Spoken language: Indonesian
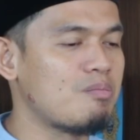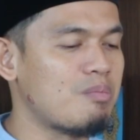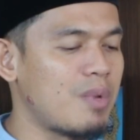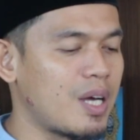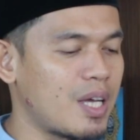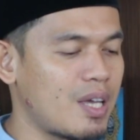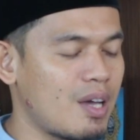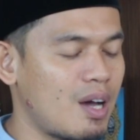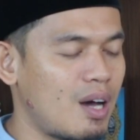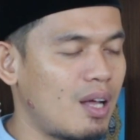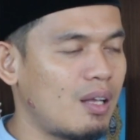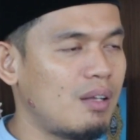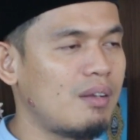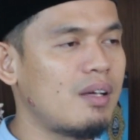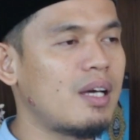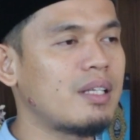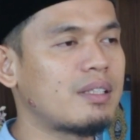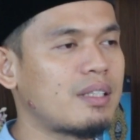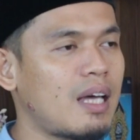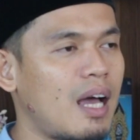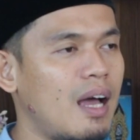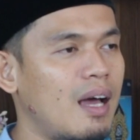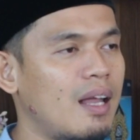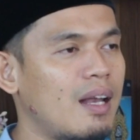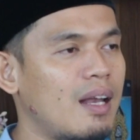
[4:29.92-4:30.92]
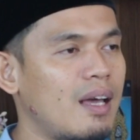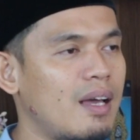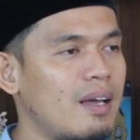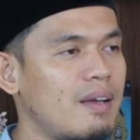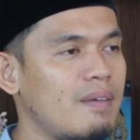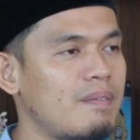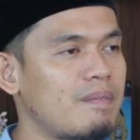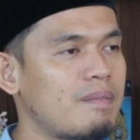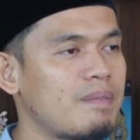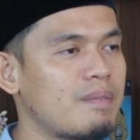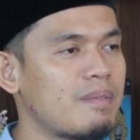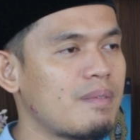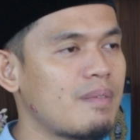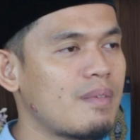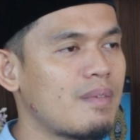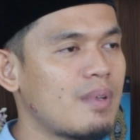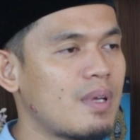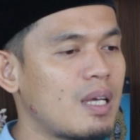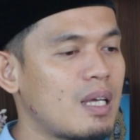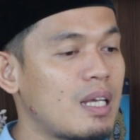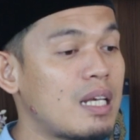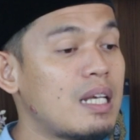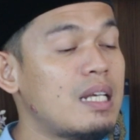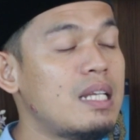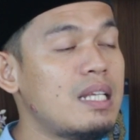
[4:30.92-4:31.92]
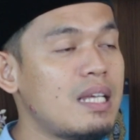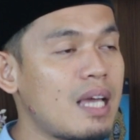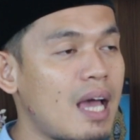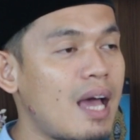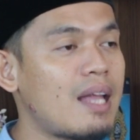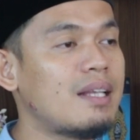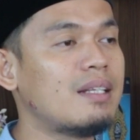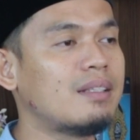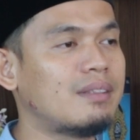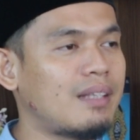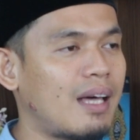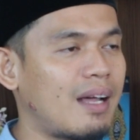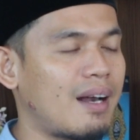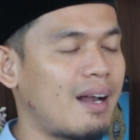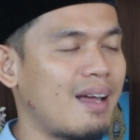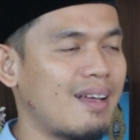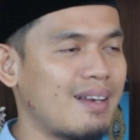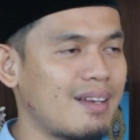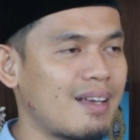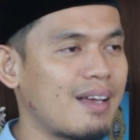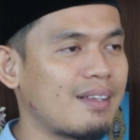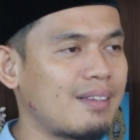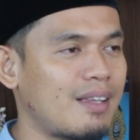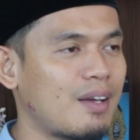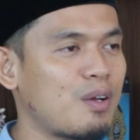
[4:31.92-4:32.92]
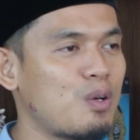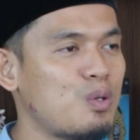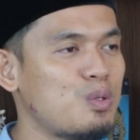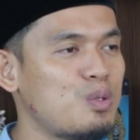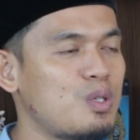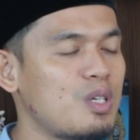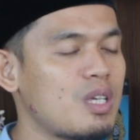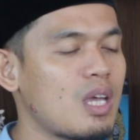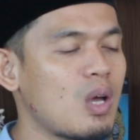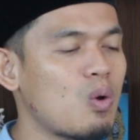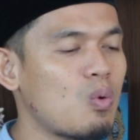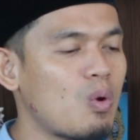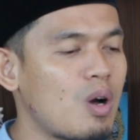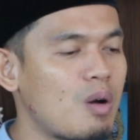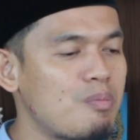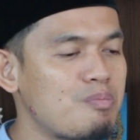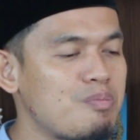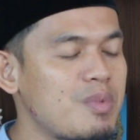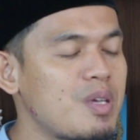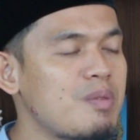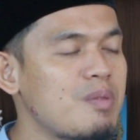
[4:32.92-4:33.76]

bagi Allah Ta'ala di antara, ini kata kuncinya, wa